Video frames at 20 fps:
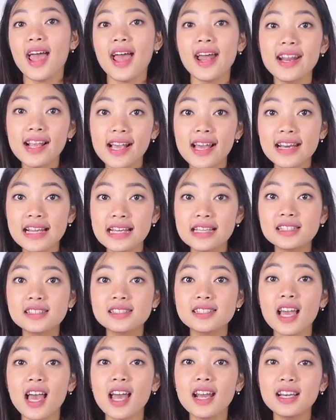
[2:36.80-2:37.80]
Adik-adik,
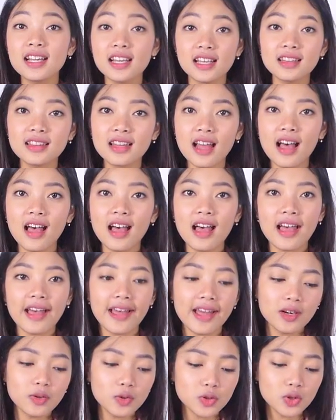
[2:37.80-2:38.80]
jadi
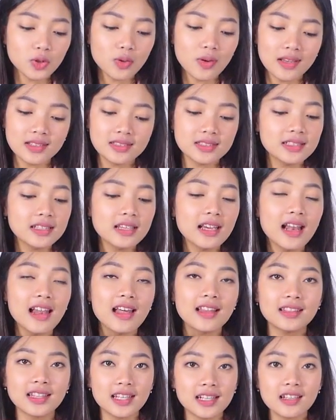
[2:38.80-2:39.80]
takaran untuk ngasih
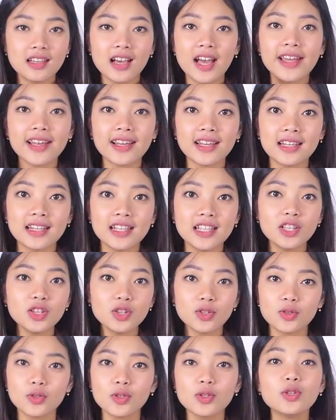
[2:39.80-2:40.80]
gelatin ke air ini
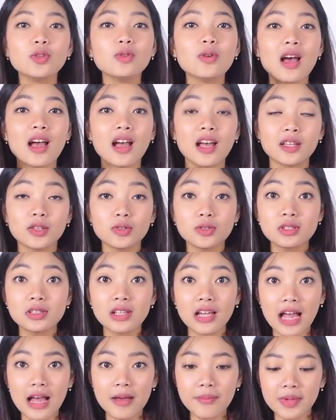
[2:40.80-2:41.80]
tuh 200
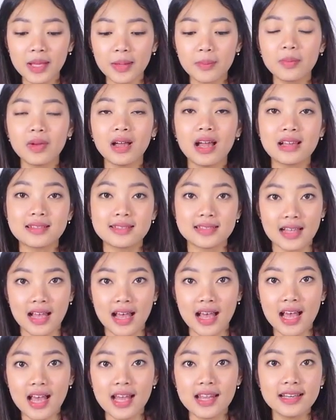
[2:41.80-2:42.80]
gram yang
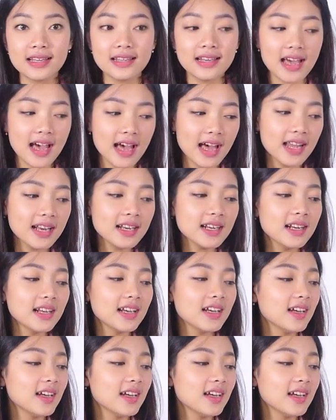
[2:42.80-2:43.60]
berasa dan